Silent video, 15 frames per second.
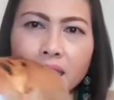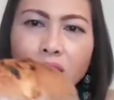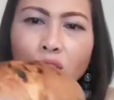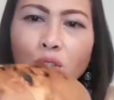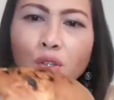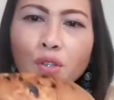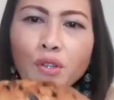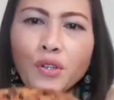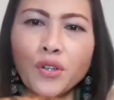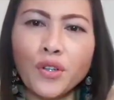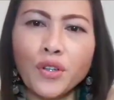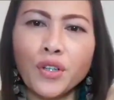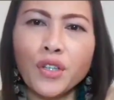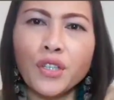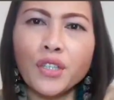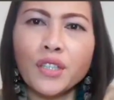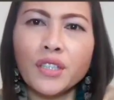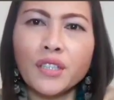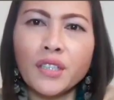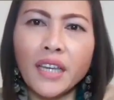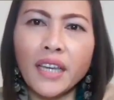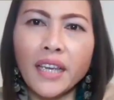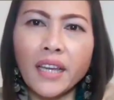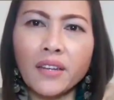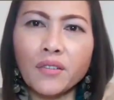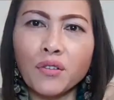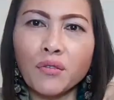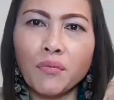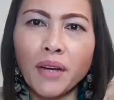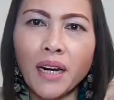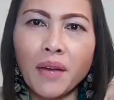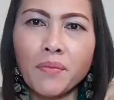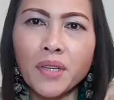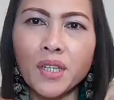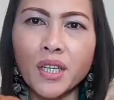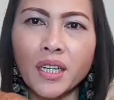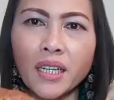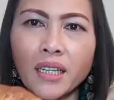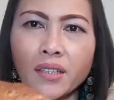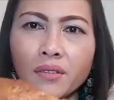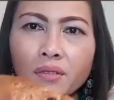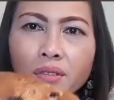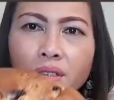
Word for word: So, yun. Ayan, marami siyang ano.